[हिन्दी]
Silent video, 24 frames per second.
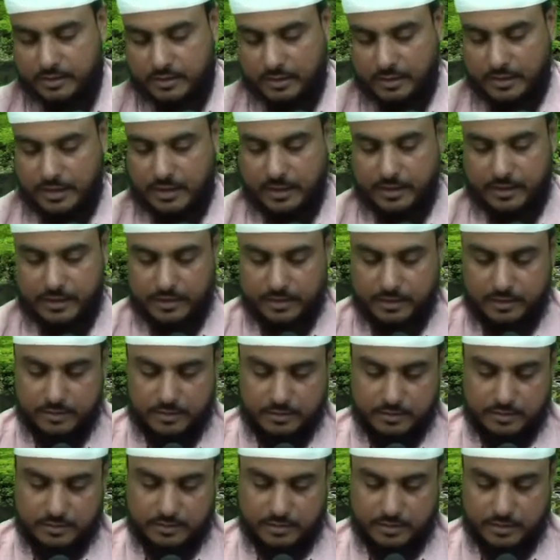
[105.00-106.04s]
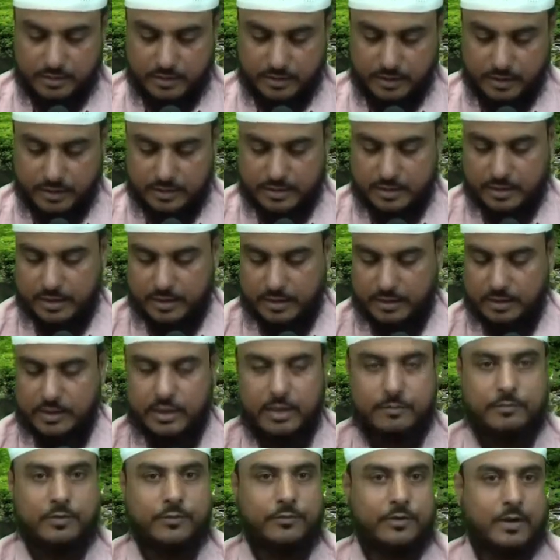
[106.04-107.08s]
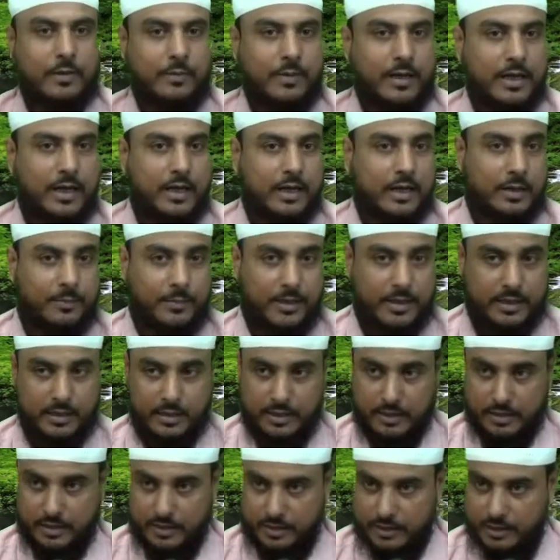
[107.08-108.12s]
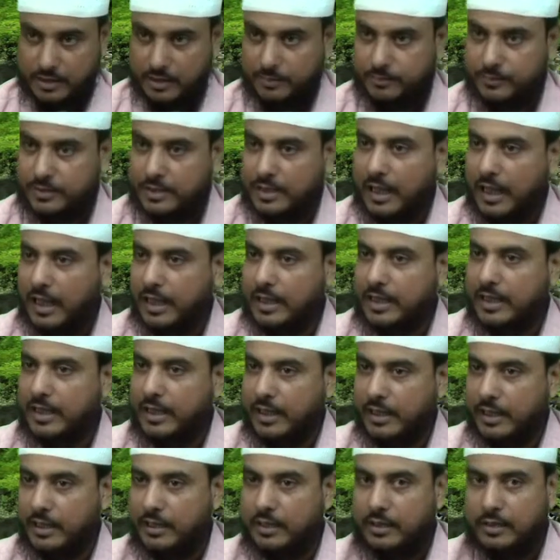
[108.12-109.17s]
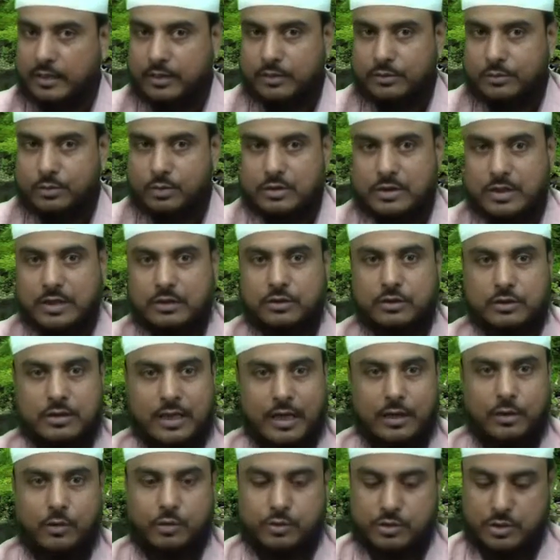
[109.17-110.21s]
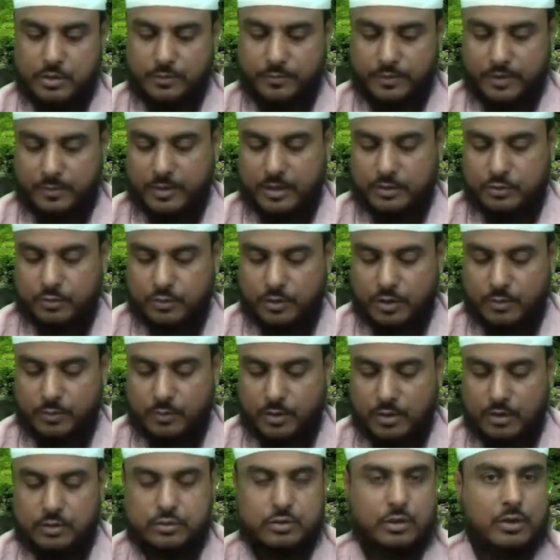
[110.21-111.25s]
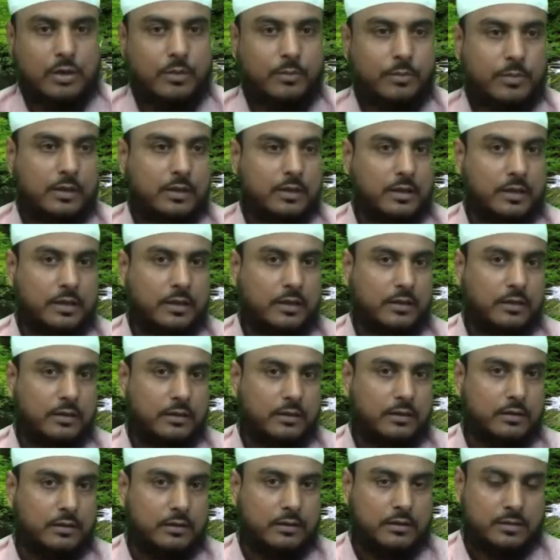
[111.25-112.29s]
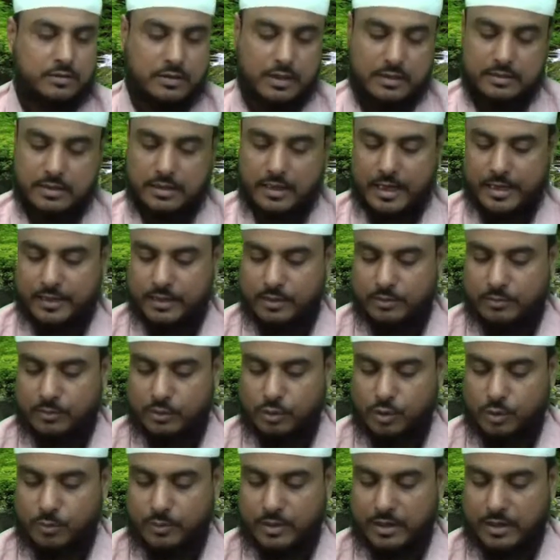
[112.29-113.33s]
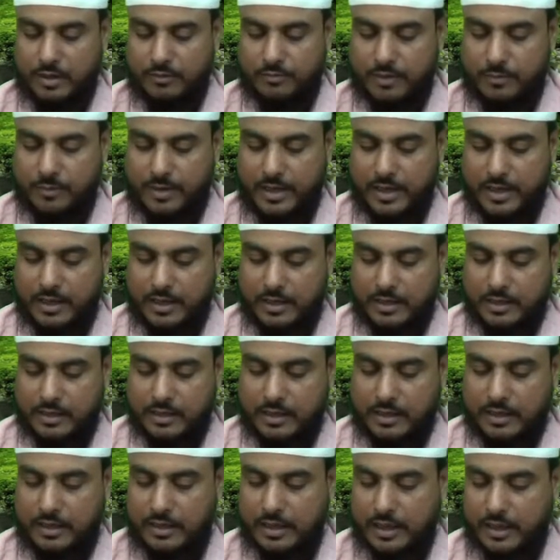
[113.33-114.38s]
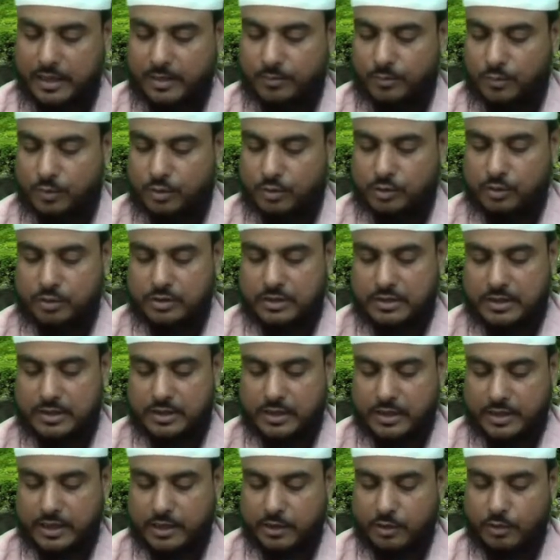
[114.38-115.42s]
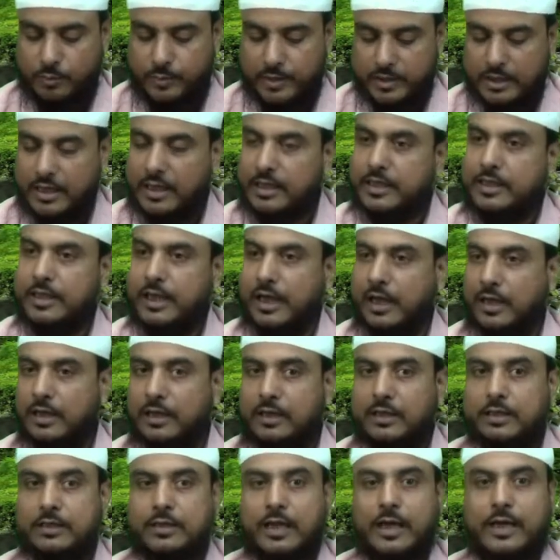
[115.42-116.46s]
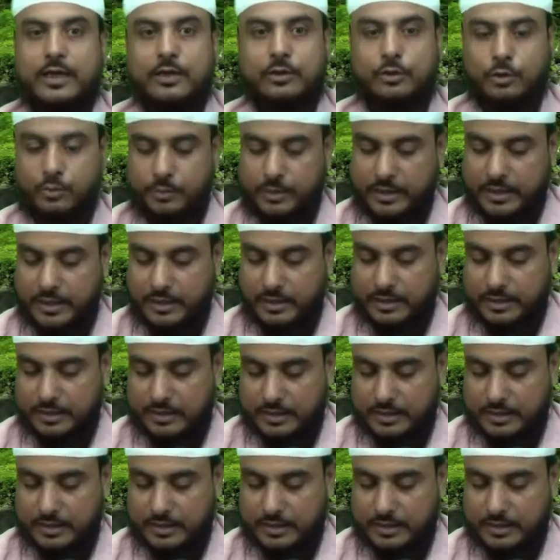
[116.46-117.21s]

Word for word: अल्लाह ने एक जगह ये भी फरमाया कि हमारी ये इम्तिहान है जो इसका जो ताल्लुक से ही फरमाया सूर्य मुल्क सो नंबर सनसेट आयत नंबर दो में अल्लाह फरमाया कि अल्लाह ने मौत और ज़िंदगी को पैदा किया ताकि तुम्हें